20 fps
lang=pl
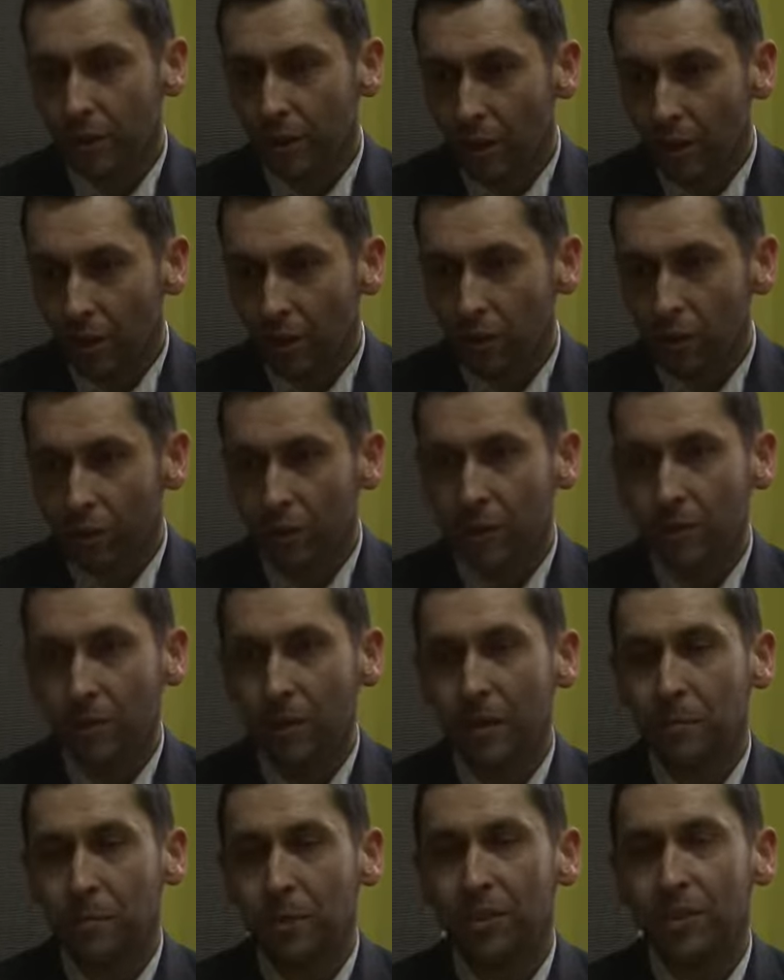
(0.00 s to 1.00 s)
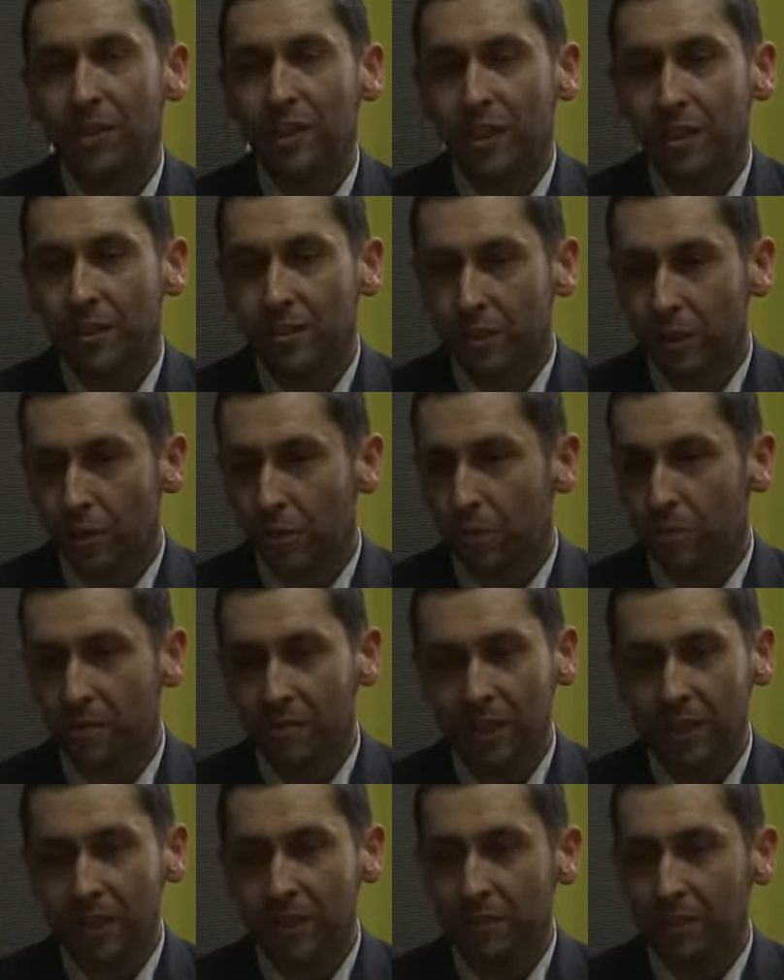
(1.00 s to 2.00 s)
oczy, bo nie jesteśmy w
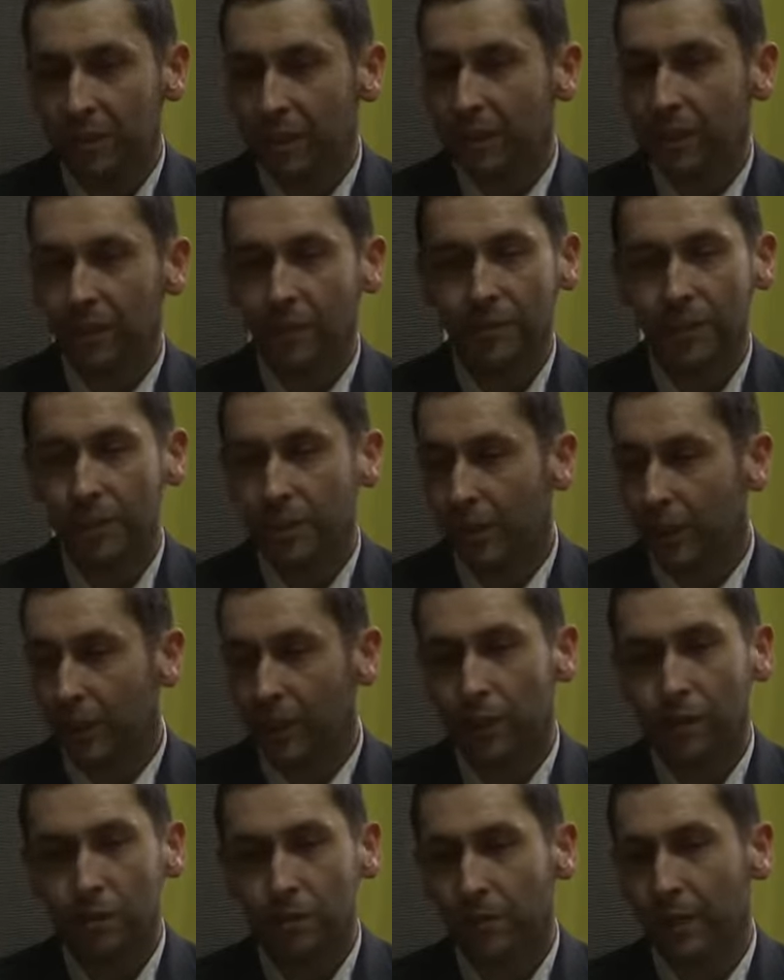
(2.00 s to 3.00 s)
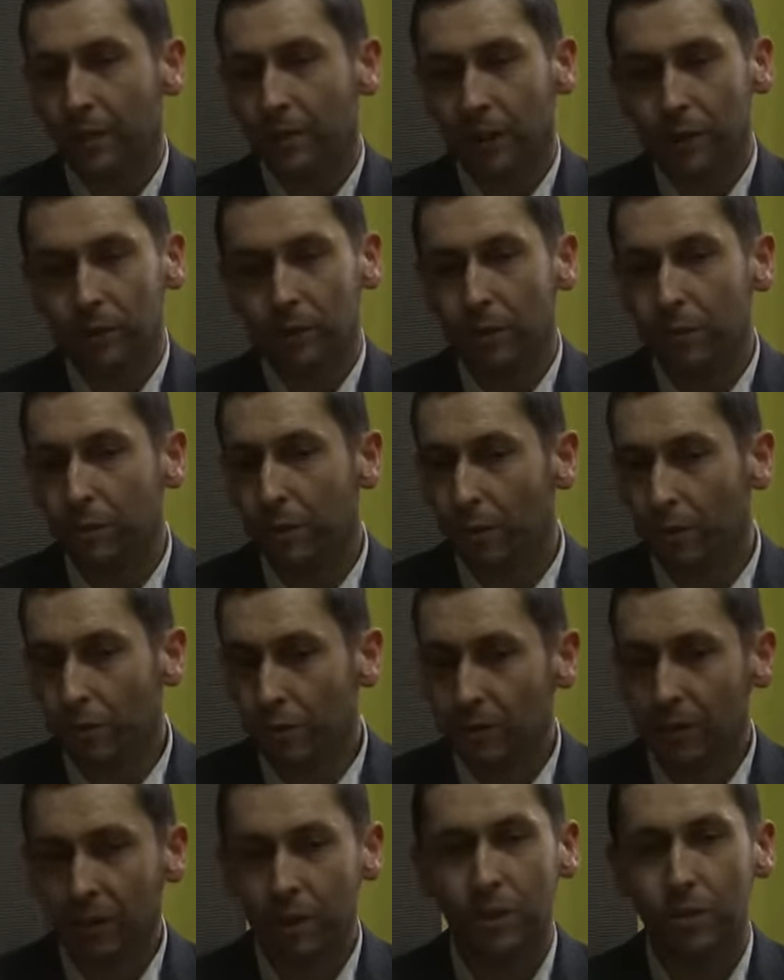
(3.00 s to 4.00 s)
stanie wygenerować takiego światła, które by
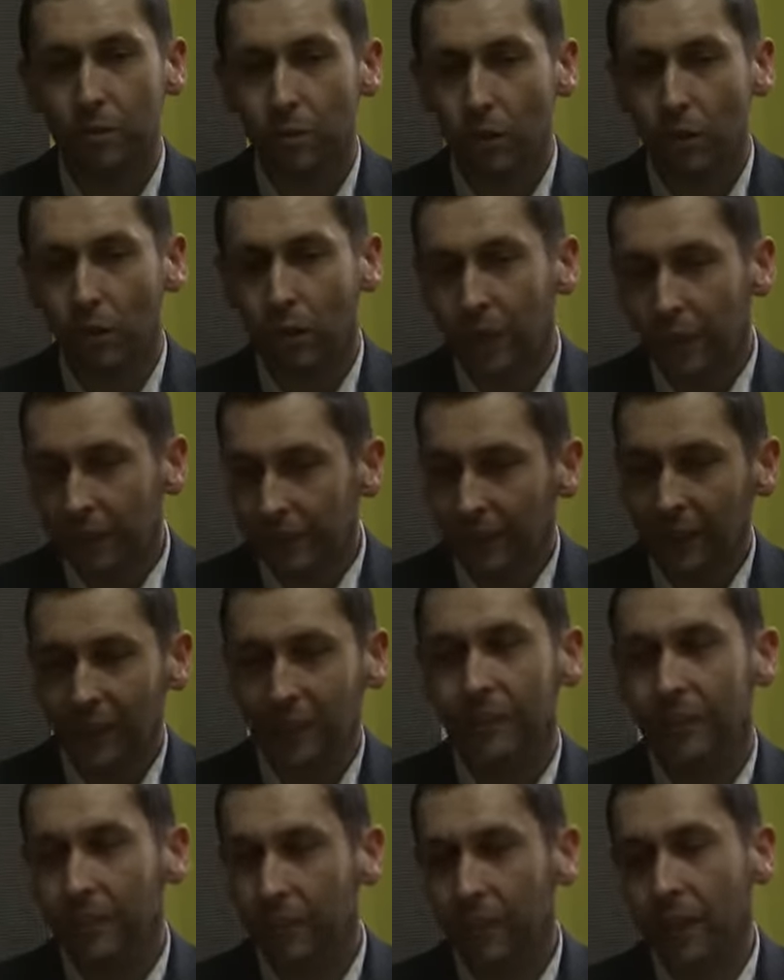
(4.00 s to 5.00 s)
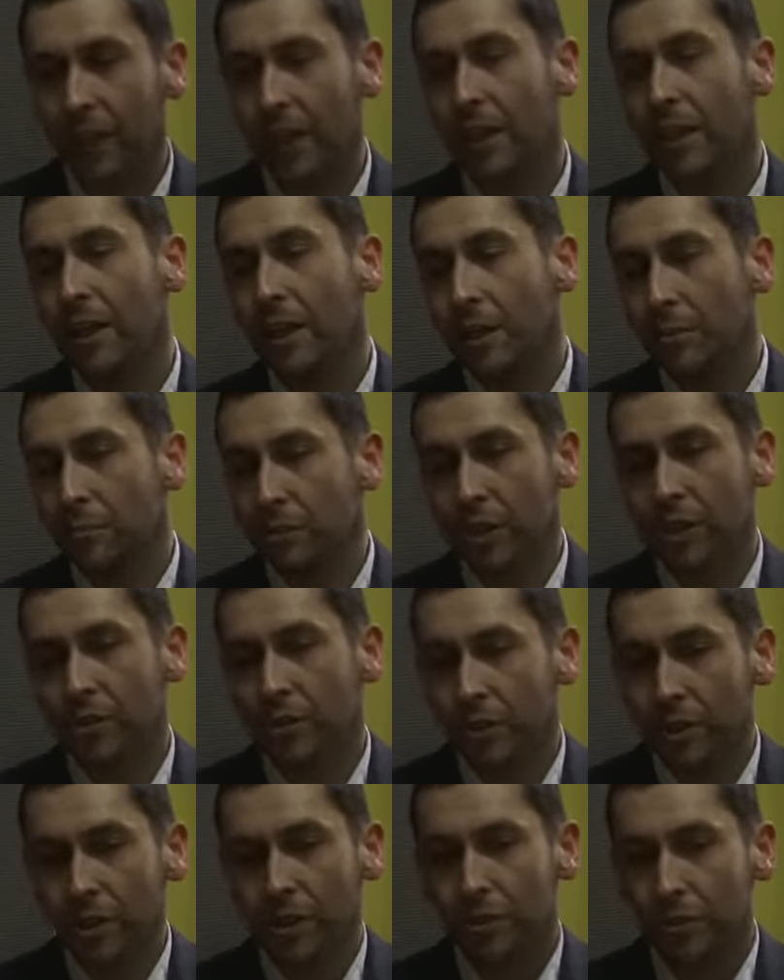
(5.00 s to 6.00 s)
oświetliło na tyle
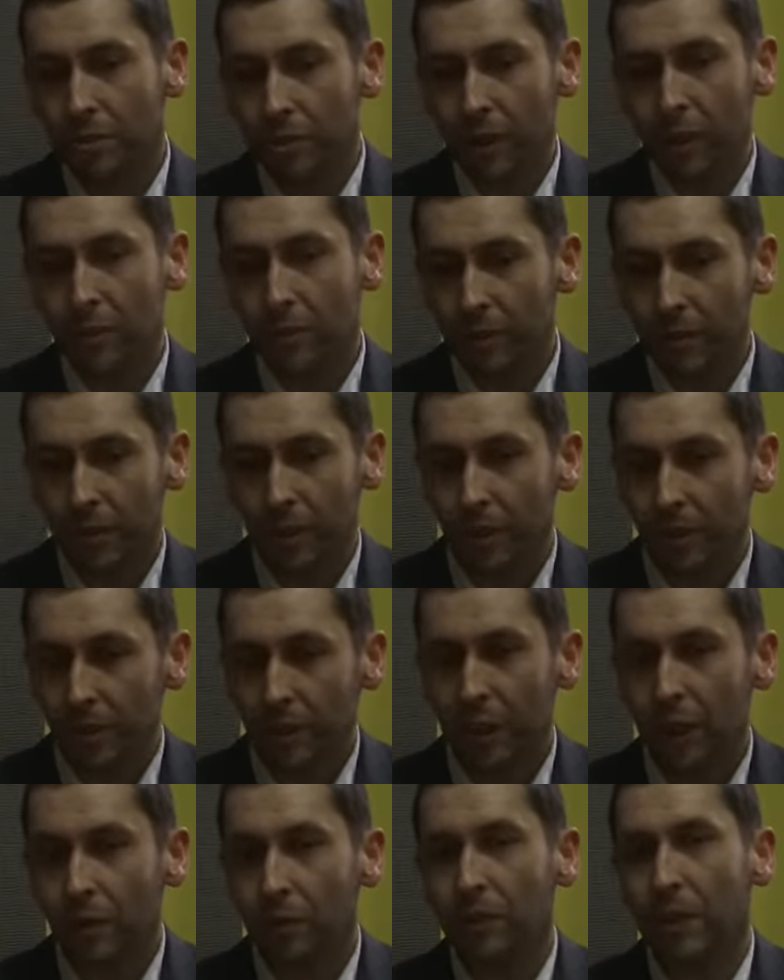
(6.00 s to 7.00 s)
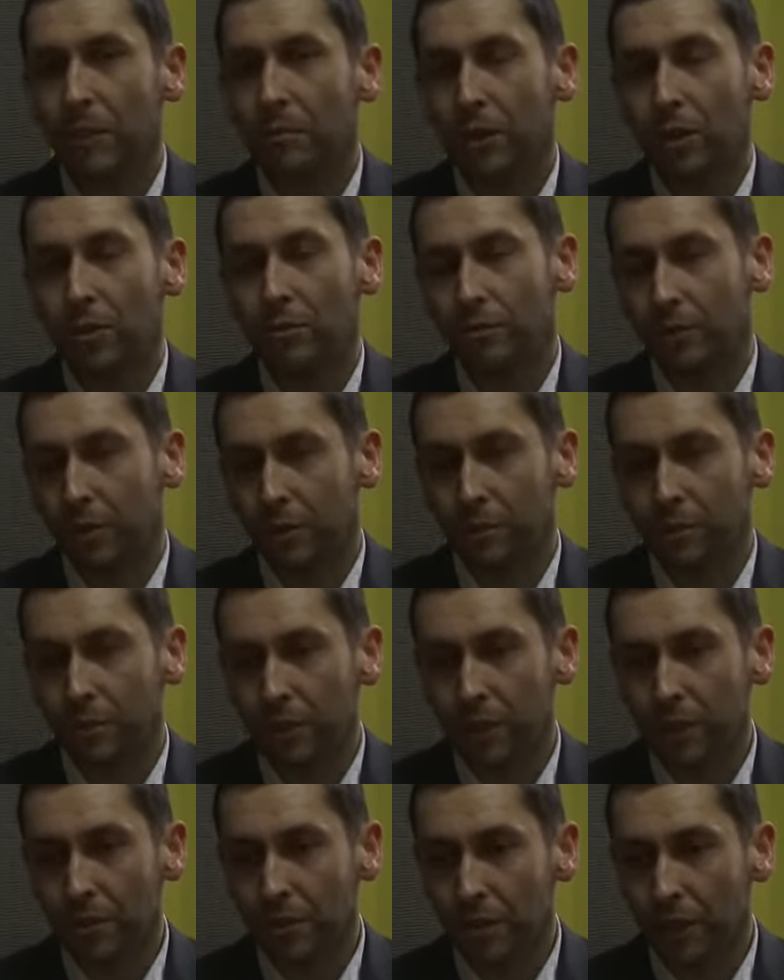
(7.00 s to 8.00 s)
przestrzeń, żeby dało nam komfort
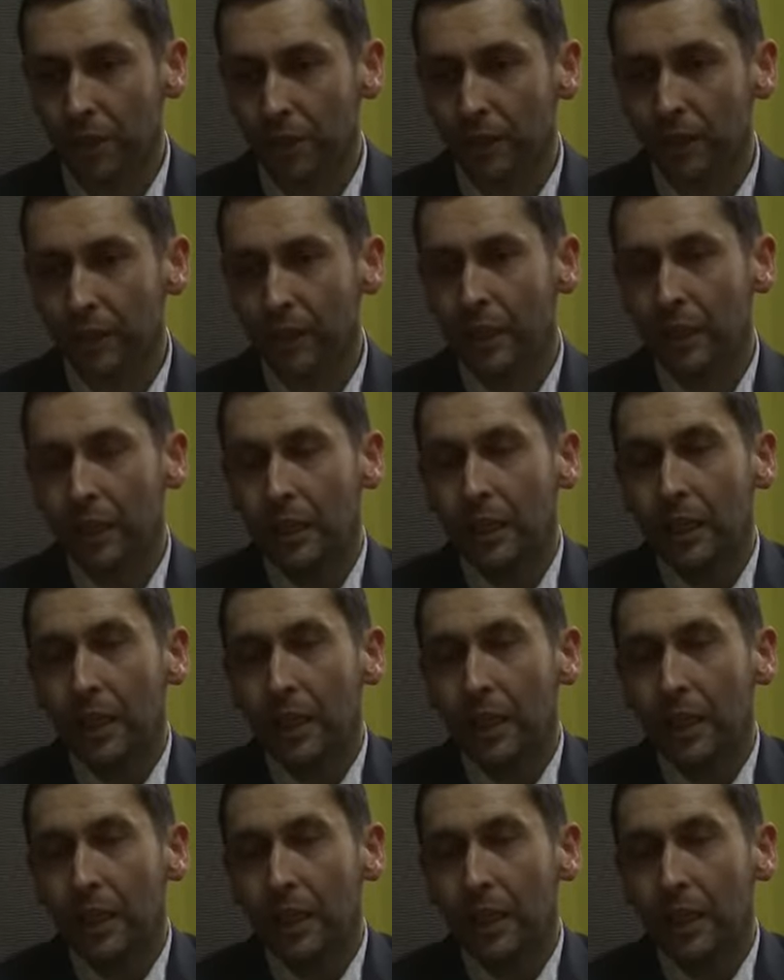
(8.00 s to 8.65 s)
płynięcia, tak?